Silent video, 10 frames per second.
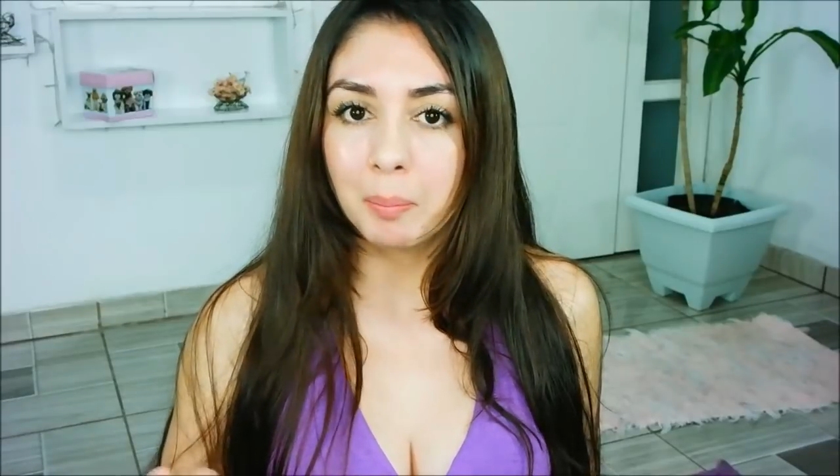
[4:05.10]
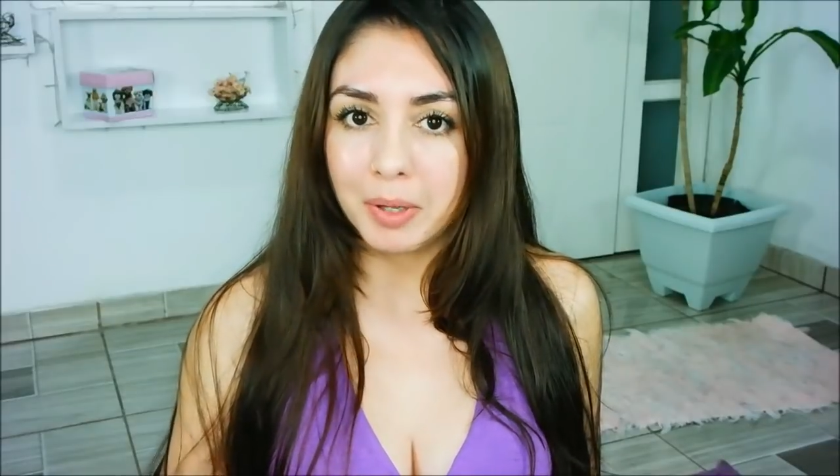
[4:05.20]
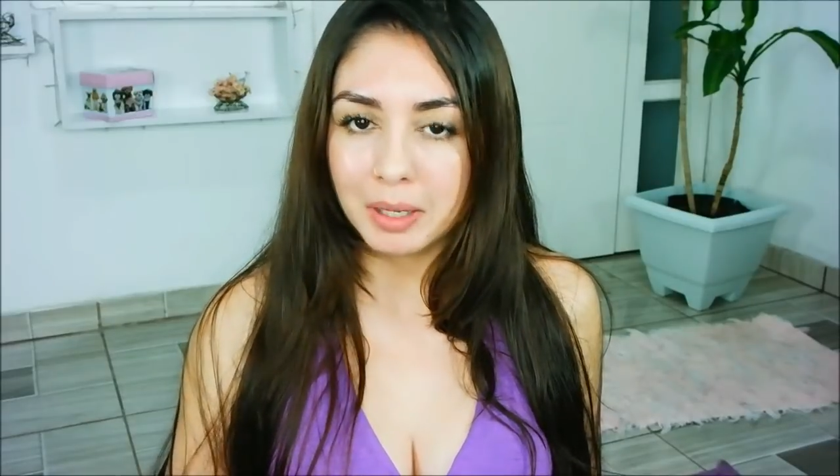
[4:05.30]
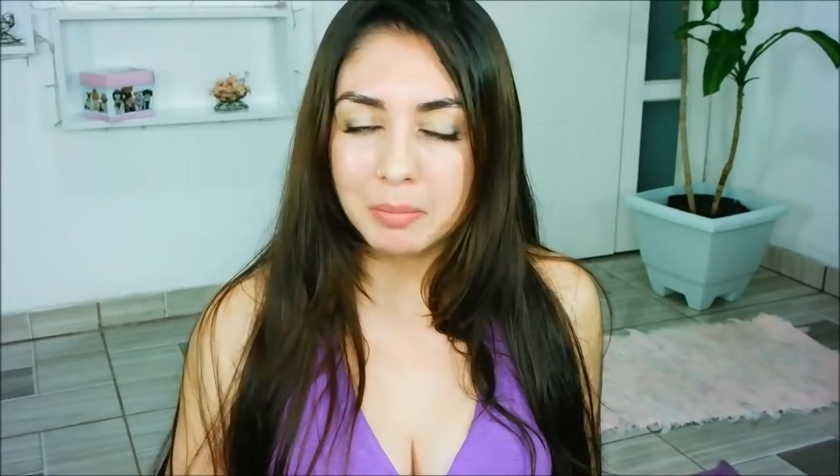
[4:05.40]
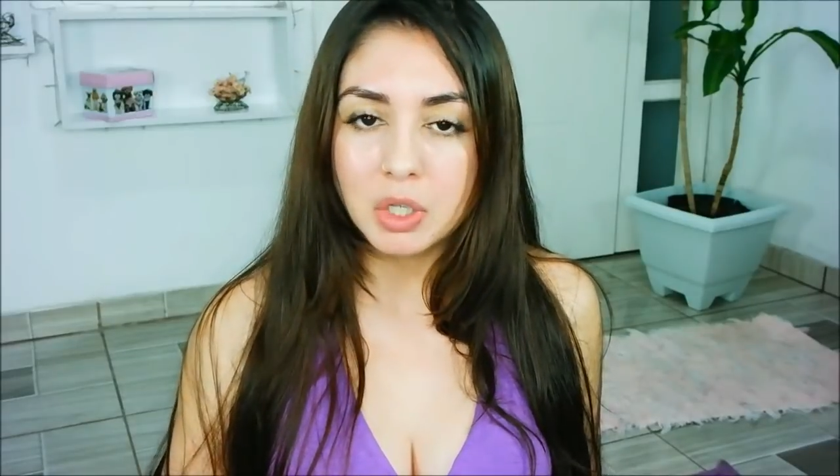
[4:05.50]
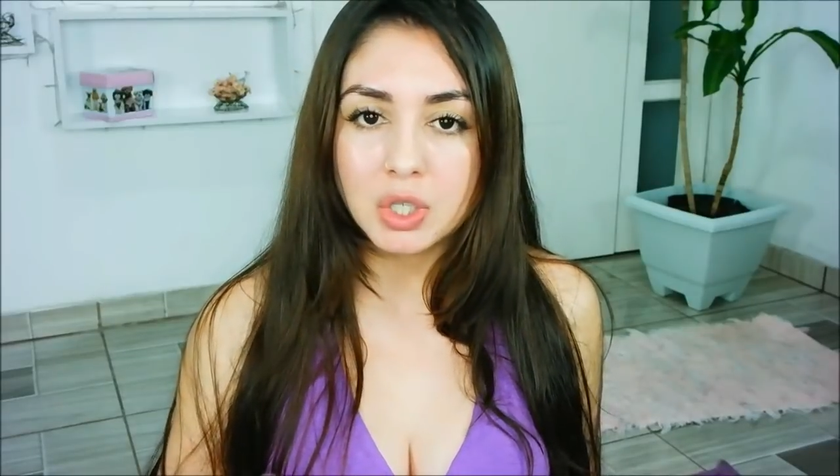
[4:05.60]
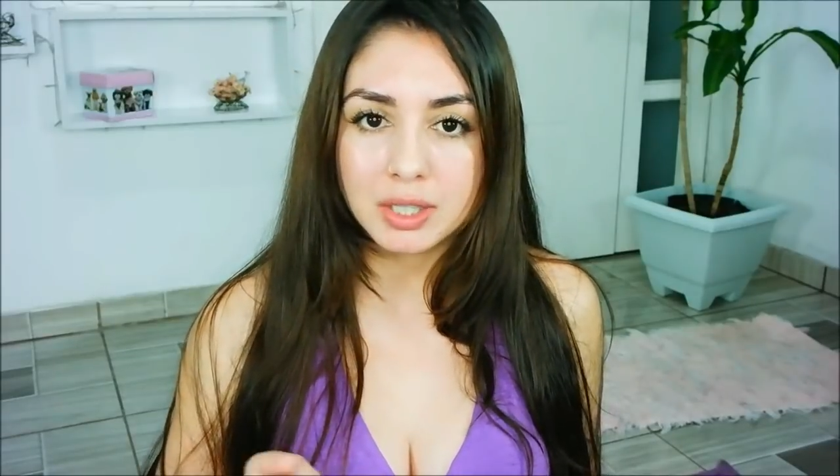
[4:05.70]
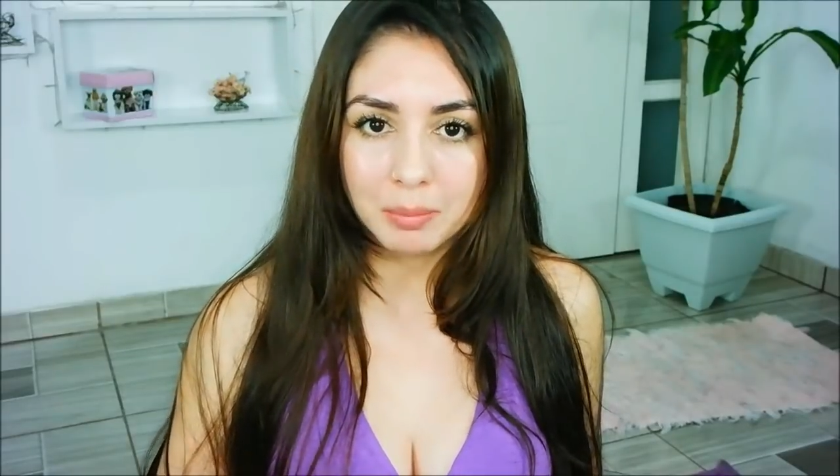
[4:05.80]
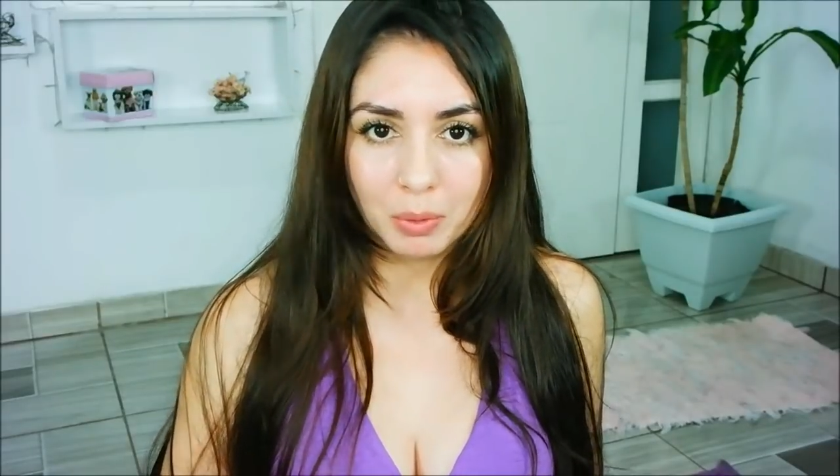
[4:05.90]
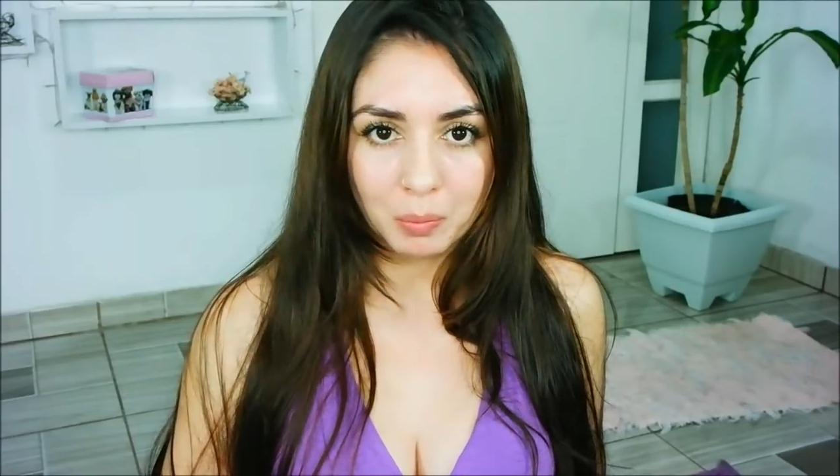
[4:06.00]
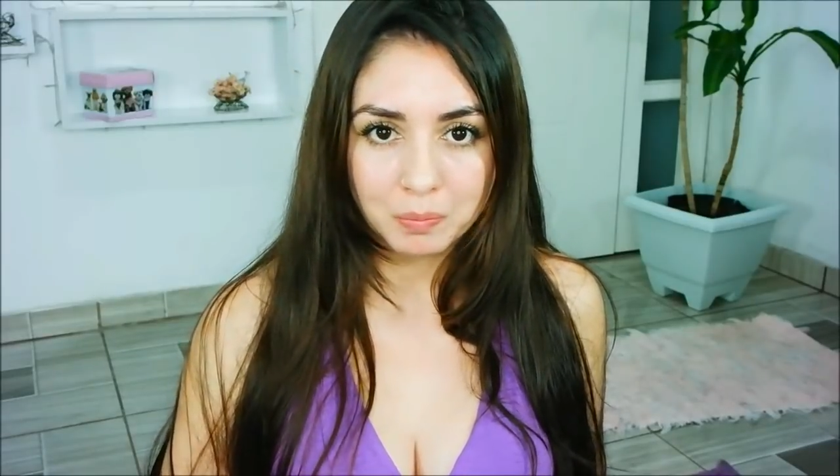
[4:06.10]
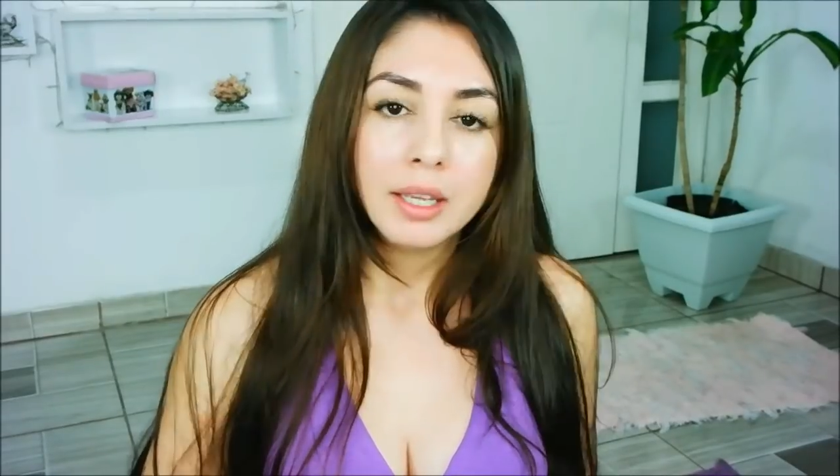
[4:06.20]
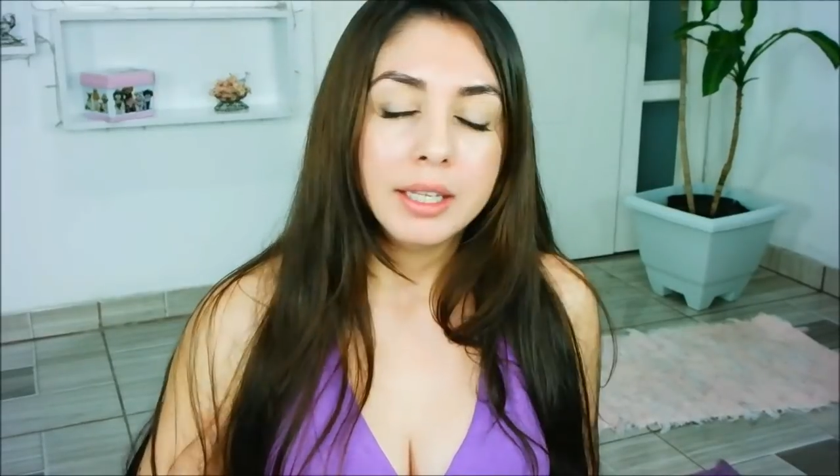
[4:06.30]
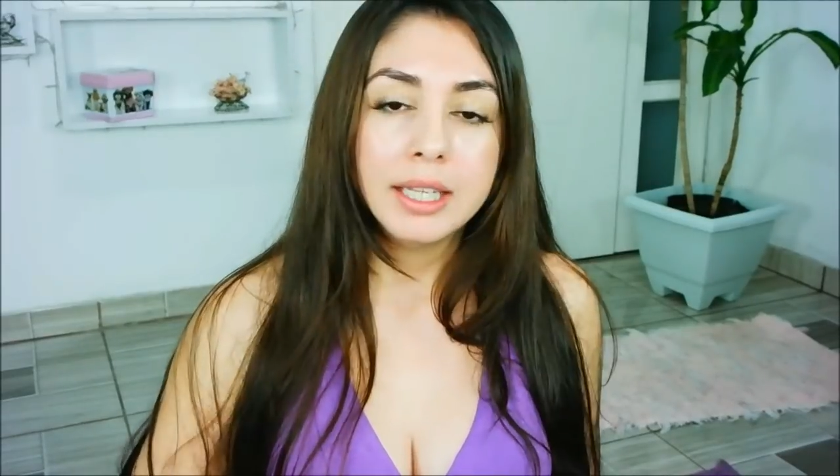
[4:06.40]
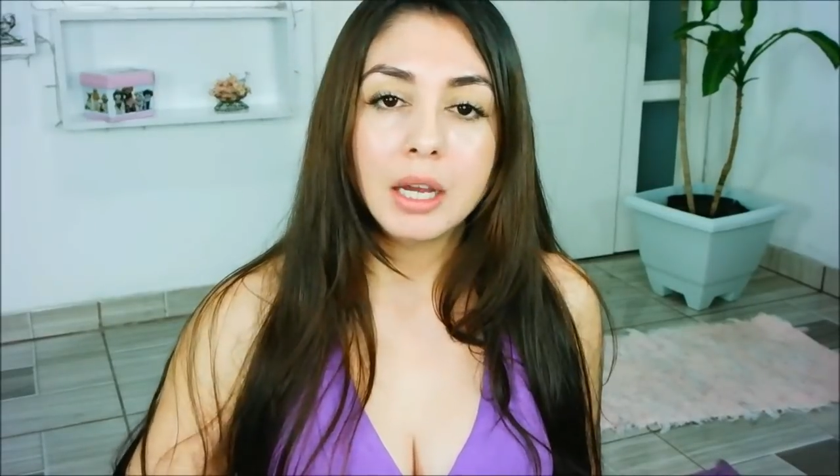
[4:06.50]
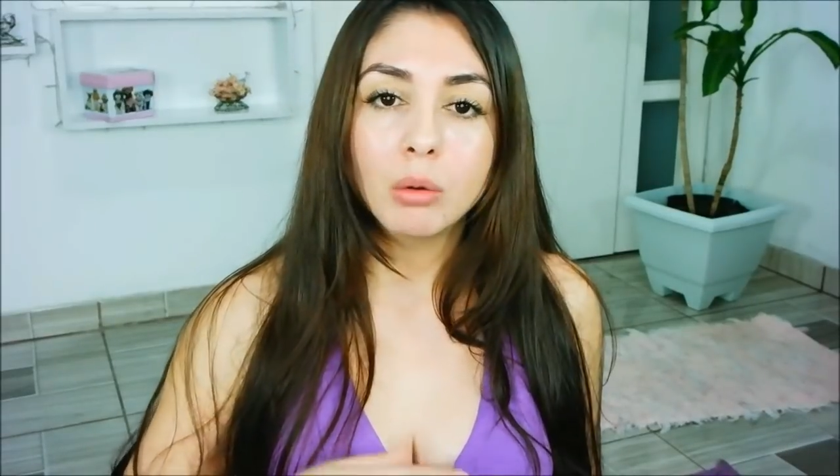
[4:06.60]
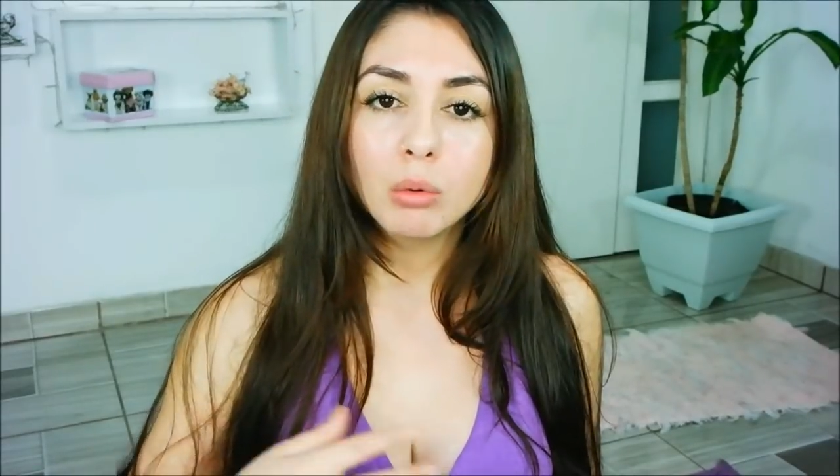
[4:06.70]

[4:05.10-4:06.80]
para mim já tá bom e ao